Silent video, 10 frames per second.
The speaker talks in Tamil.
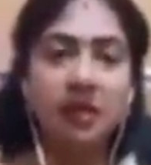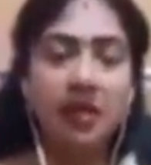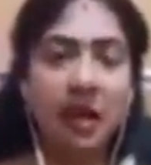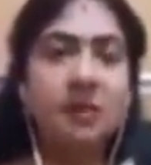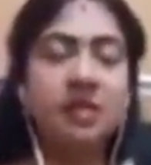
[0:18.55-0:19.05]

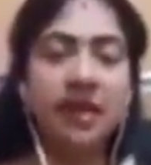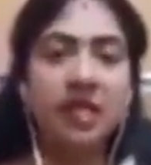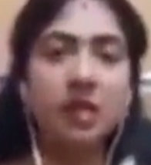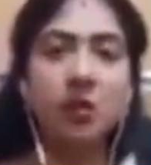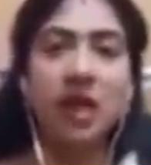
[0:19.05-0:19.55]
நாற்பது
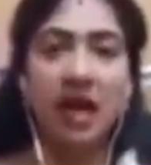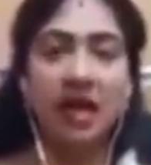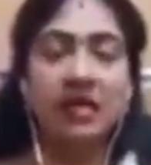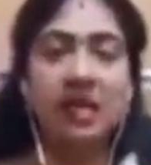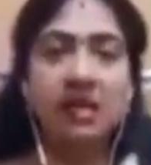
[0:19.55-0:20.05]
வயதுக்குள்ள
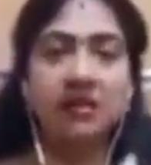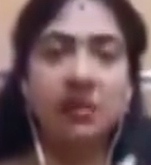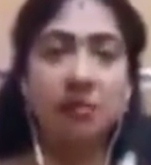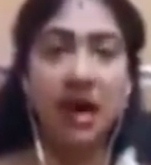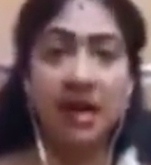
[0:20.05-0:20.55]
ஆண்கள் வந்து
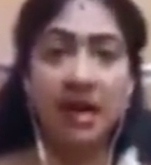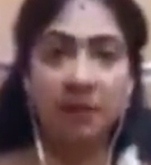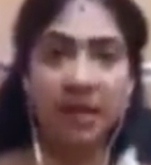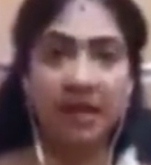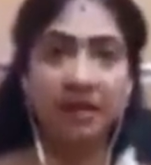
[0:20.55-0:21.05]

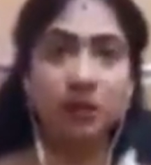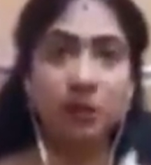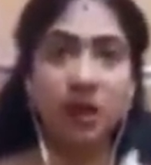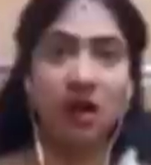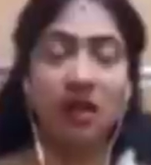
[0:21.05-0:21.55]
மாரடைப்பில் இறந்து
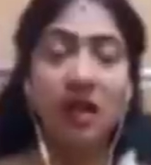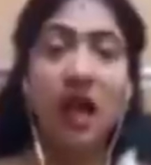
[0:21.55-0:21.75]
போகிறாங்க